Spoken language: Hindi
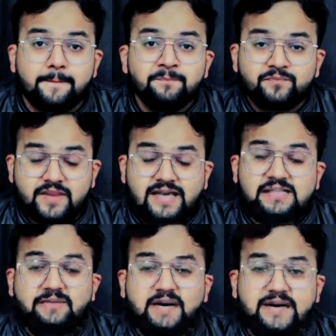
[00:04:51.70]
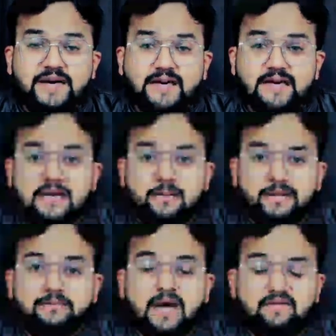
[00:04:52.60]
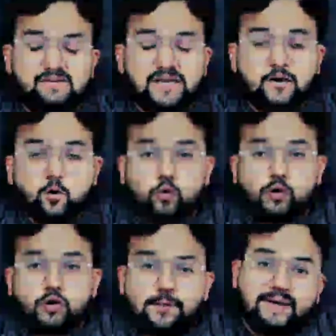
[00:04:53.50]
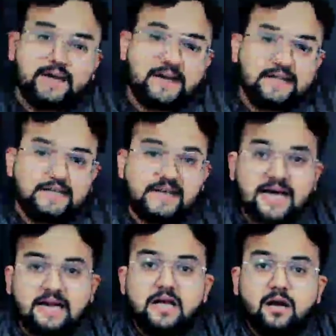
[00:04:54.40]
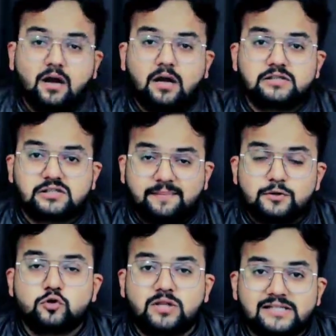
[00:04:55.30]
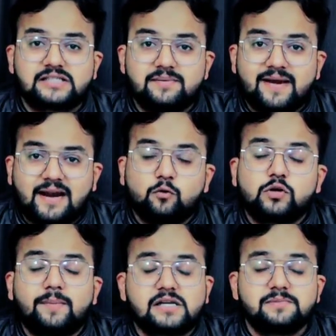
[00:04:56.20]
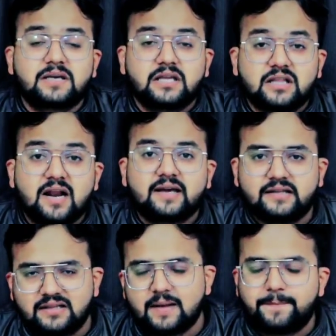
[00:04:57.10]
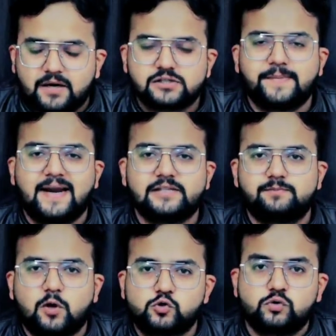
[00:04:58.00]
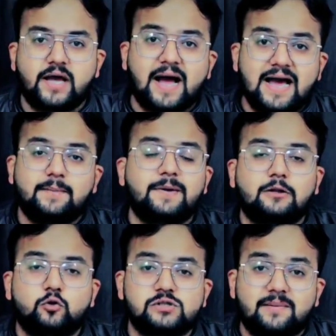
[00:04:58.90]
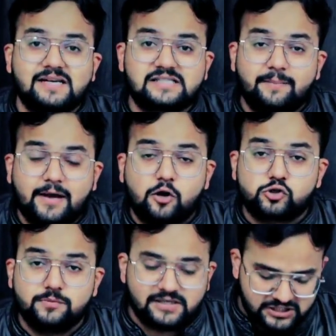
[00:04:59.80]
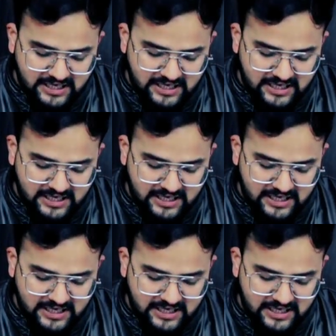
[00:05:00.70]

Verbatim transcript: नेक्स्ट अपडेट है कि मतलब काफी सारे लोगों के कमेंट आ रहे थे कि यार आ, सभी जो 10 टीमें हैं ना उनके पास में कितना कितना पर्स बैलेंस मौजूद है आईपीएल 2022 के मेगा ऑप्शन में